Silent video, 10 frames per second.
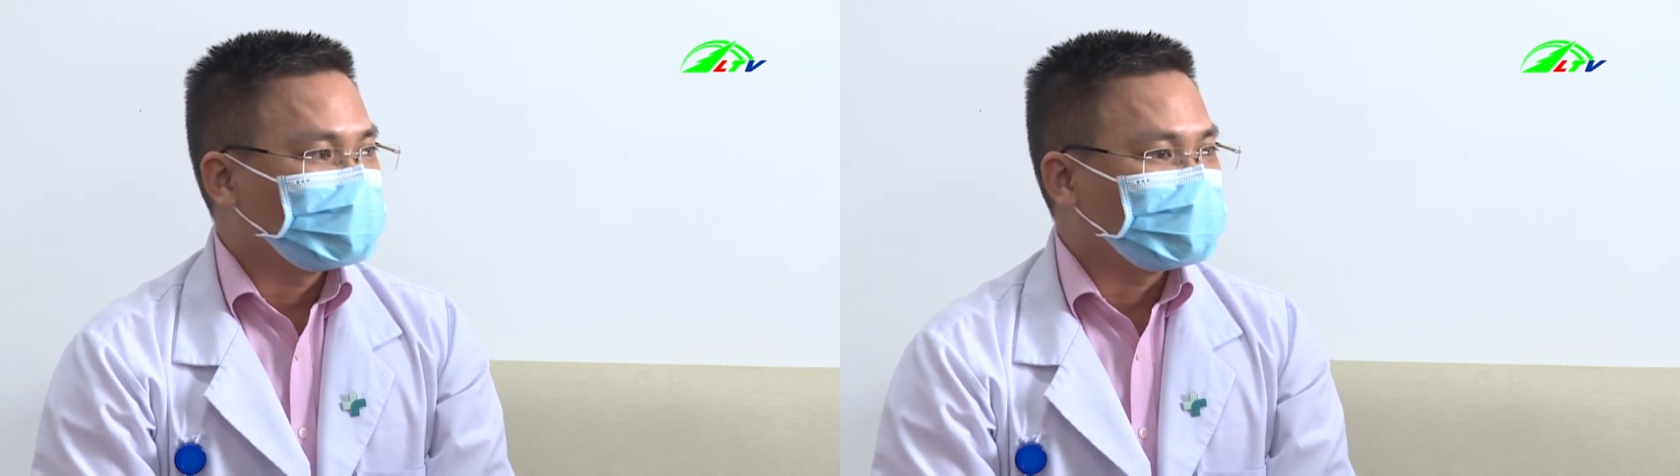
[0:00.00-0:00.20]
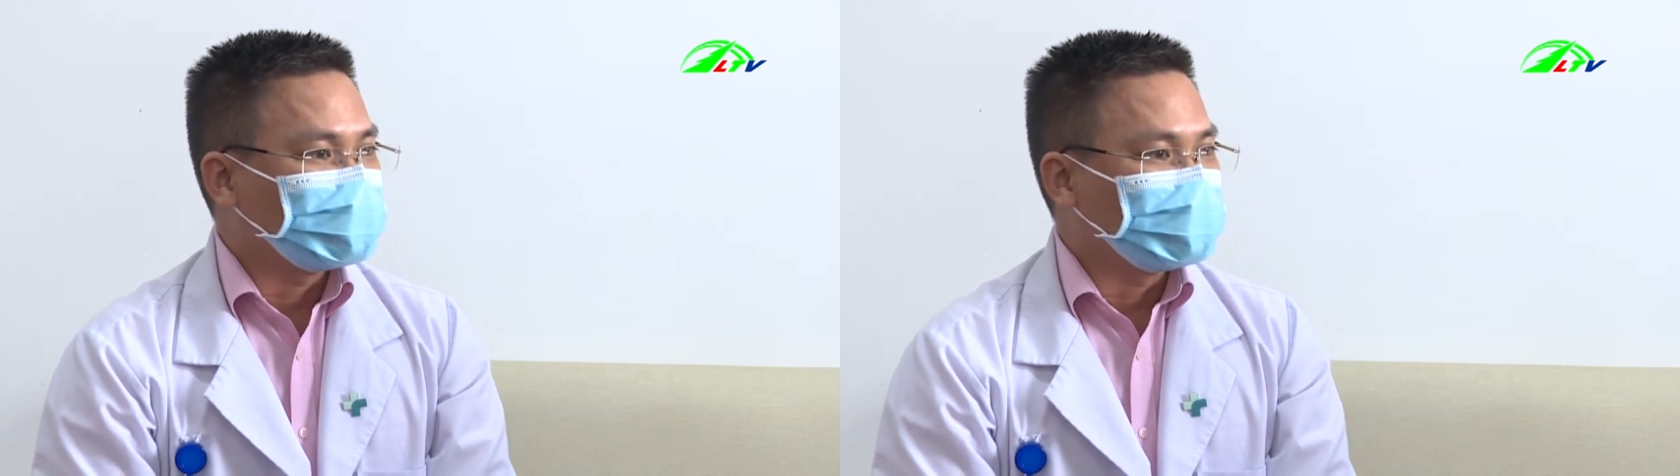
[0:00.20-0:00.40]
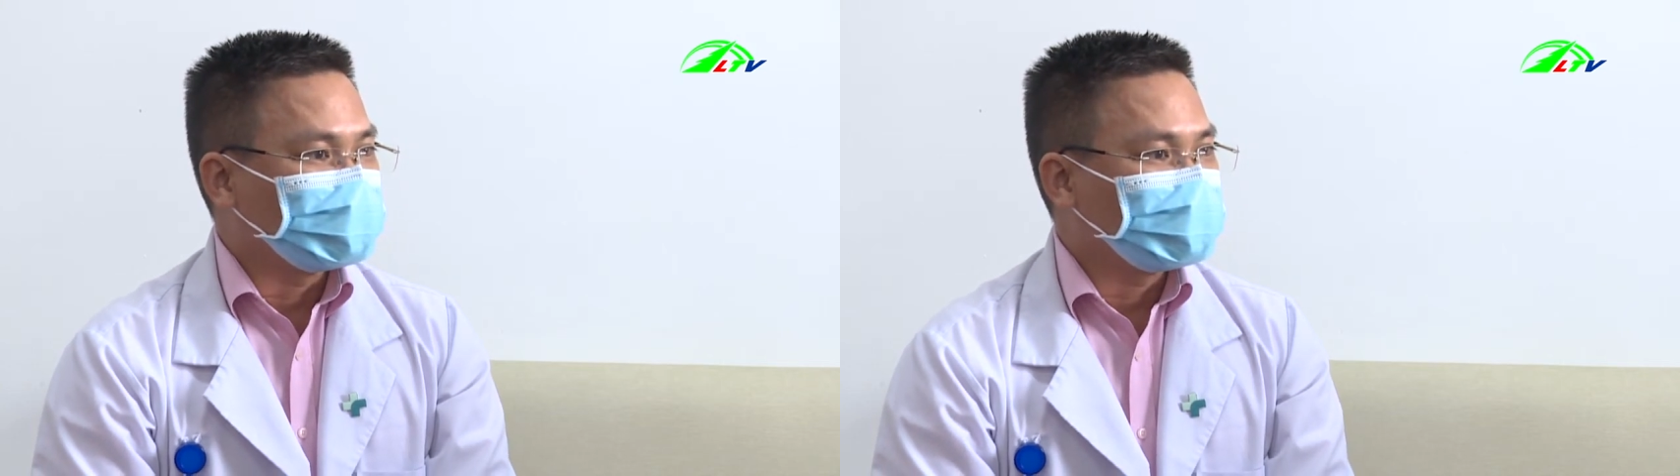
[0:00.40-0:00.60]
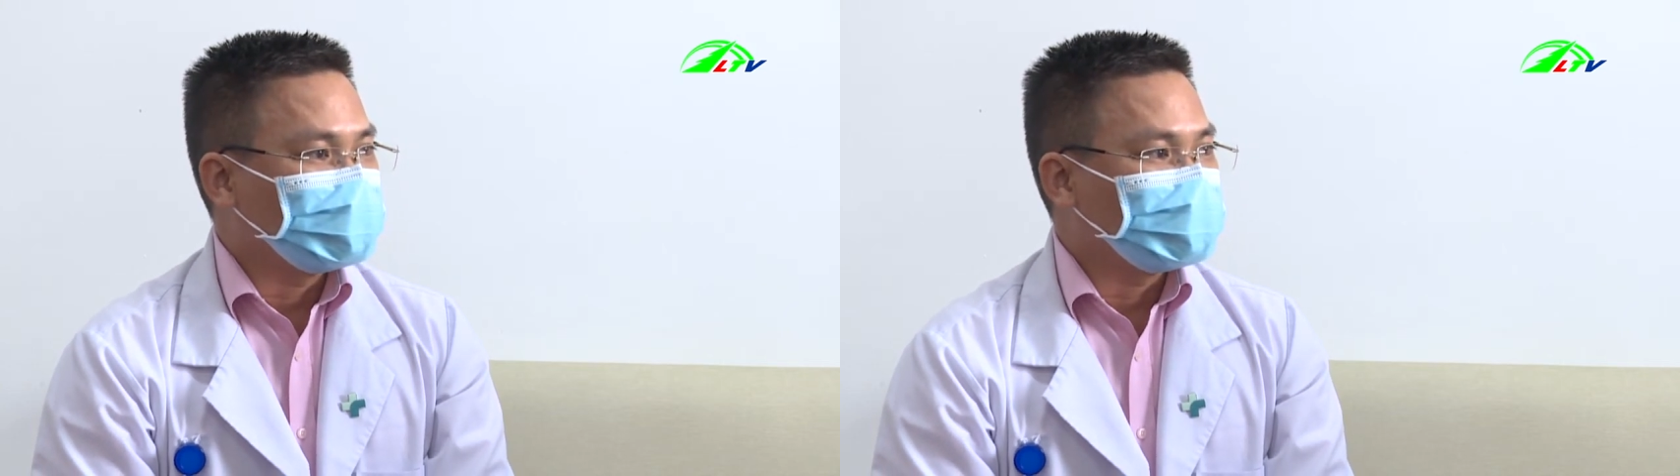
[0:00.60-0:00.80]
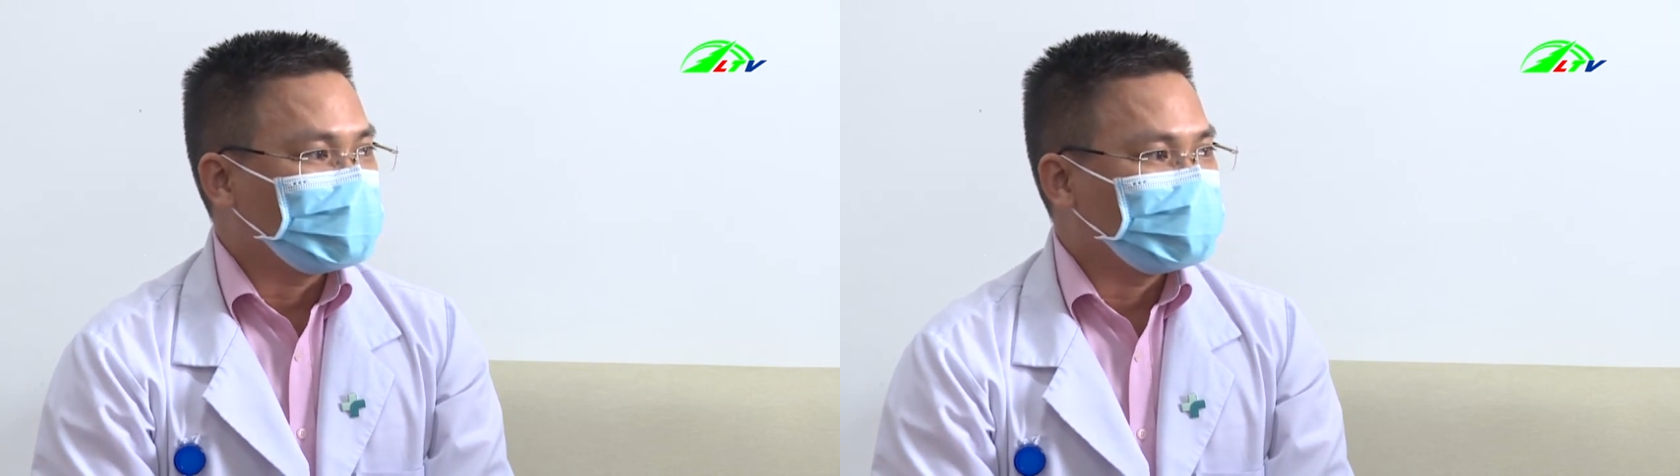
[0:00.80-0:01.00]
thì
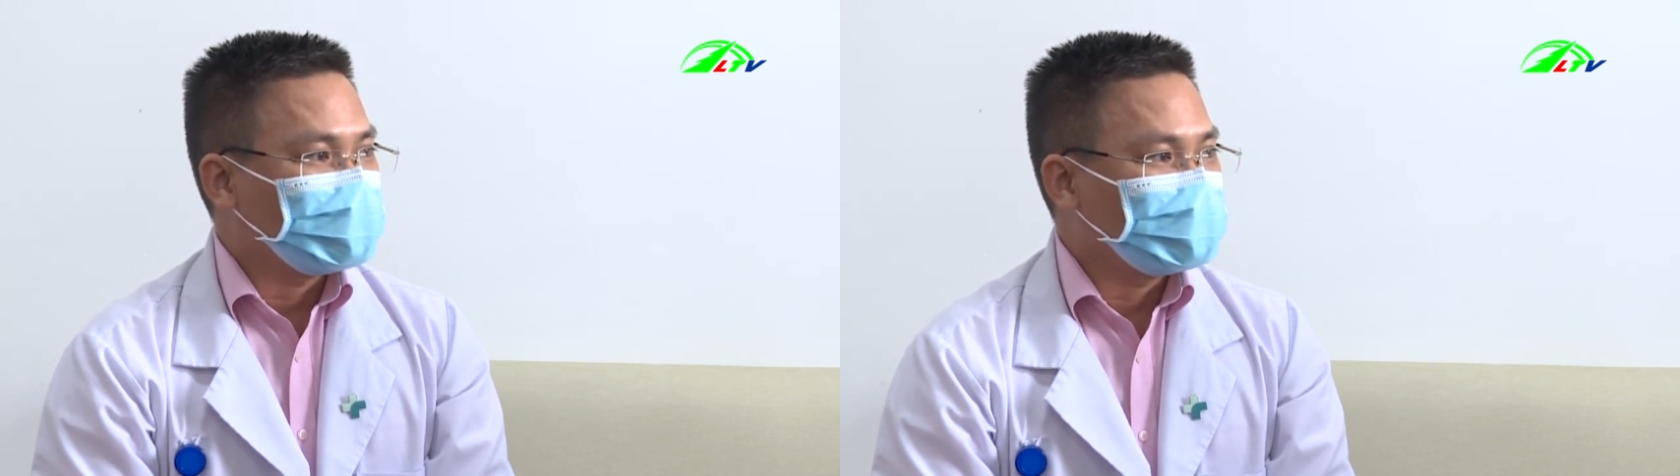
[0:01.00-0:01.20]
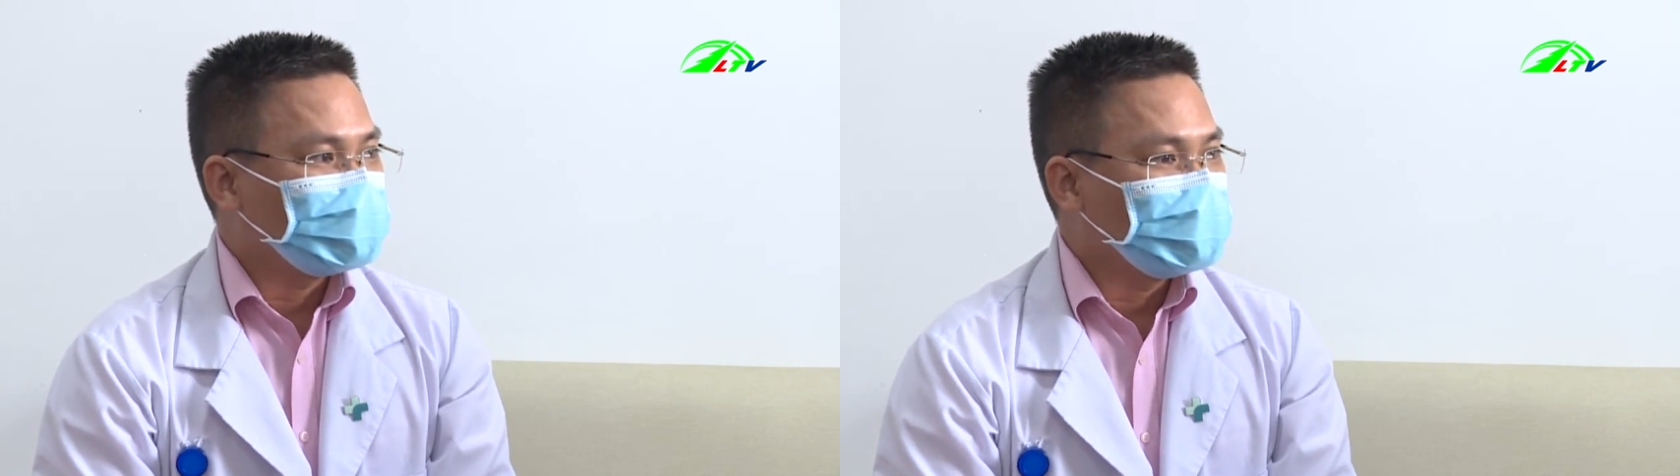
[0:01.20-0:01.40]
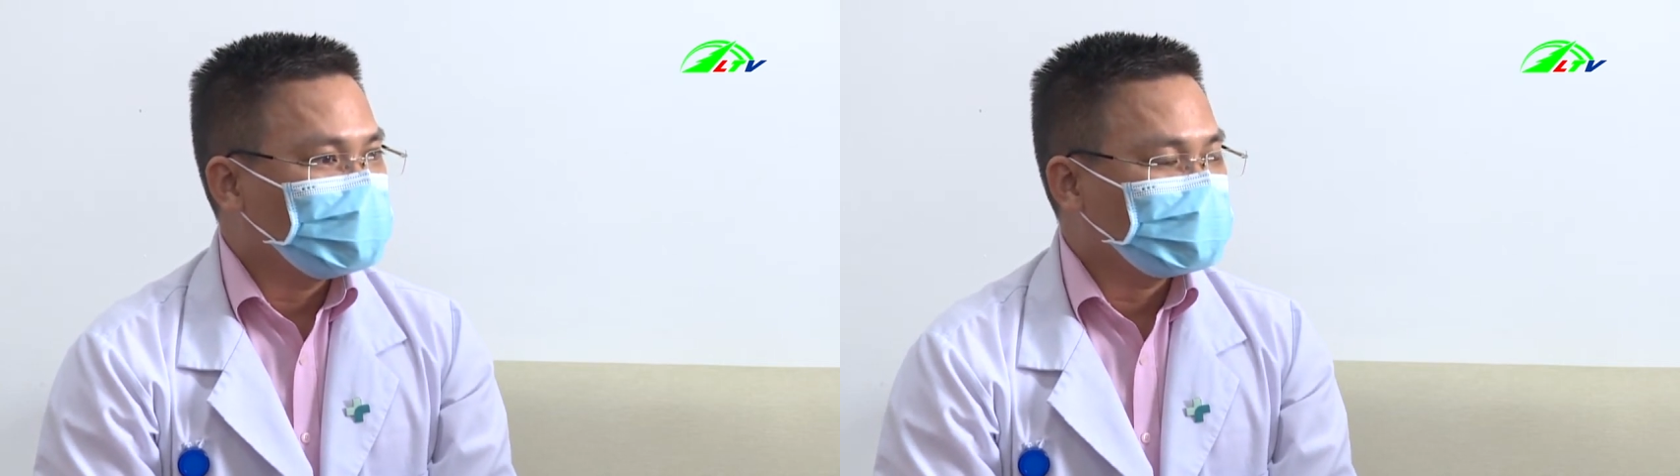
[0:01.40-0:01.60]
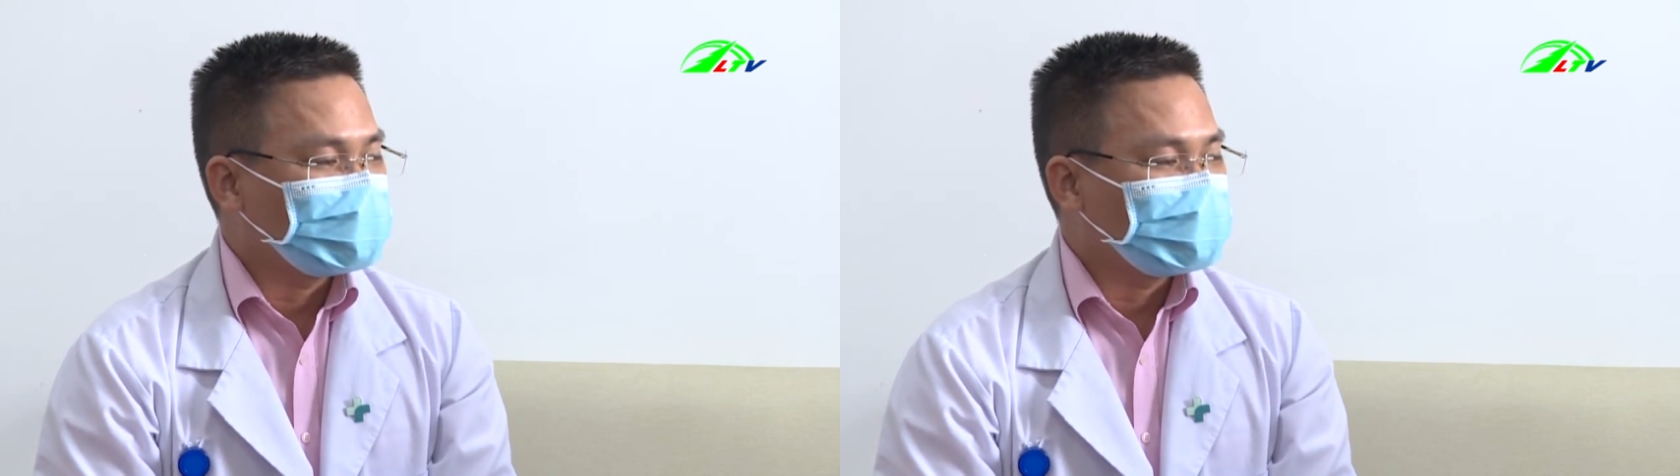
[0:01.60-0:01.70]
khi mà em bé nó bú đó